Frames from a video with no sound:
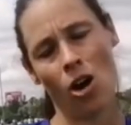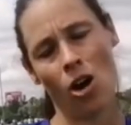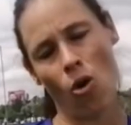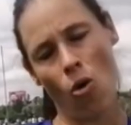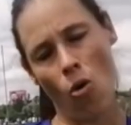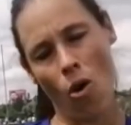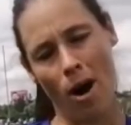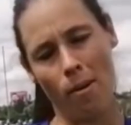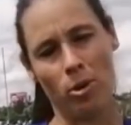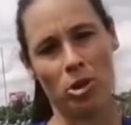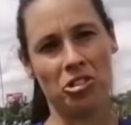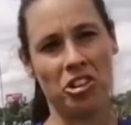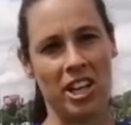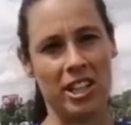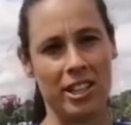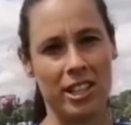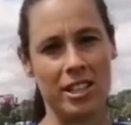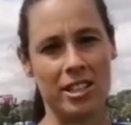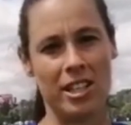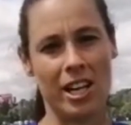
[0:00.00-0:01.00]
jugamos
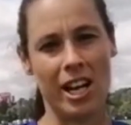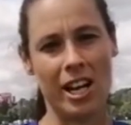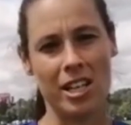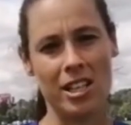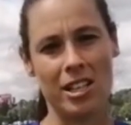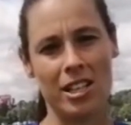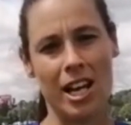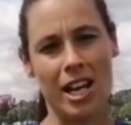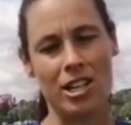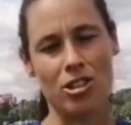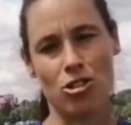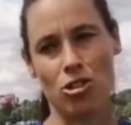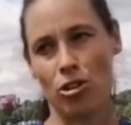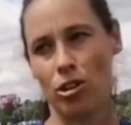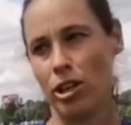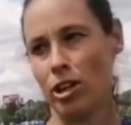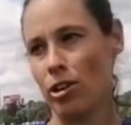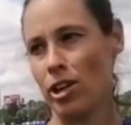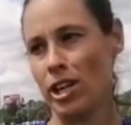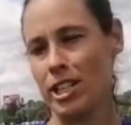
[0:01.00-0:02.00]
30 y 30 y
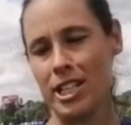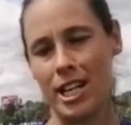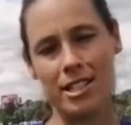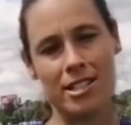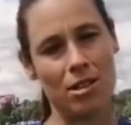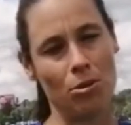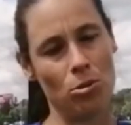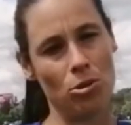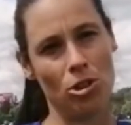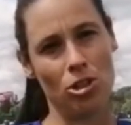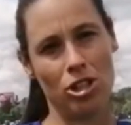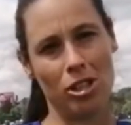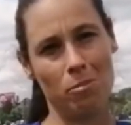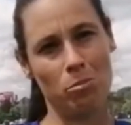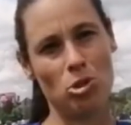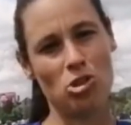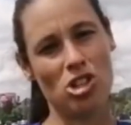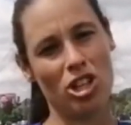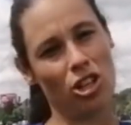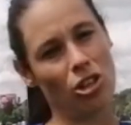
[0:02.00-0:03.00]
yo creo que ya el segundo
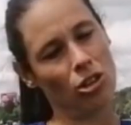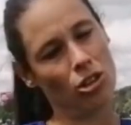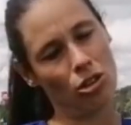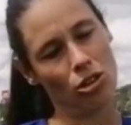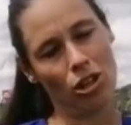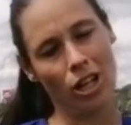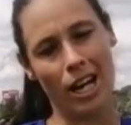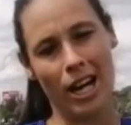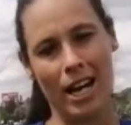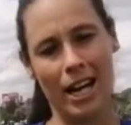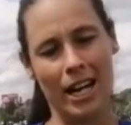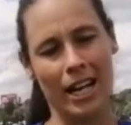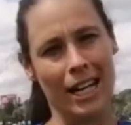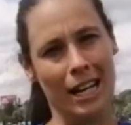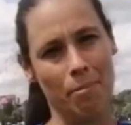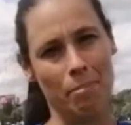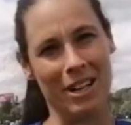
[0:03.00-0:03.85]
tiempo se notó la,